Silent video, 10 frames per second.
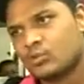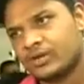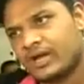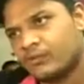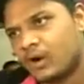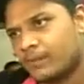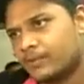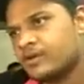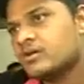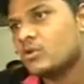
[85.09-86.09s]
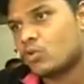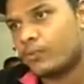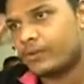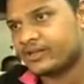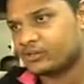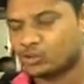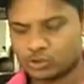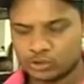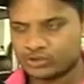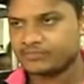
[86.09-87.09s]
उन्हें हम वहाँ पर ऊपर दो
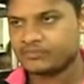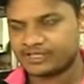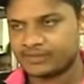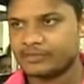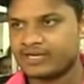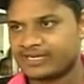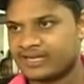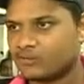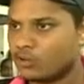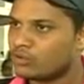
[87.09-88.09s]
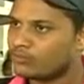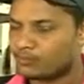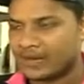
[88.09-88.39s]
दो टीम टीम बना के हम लोग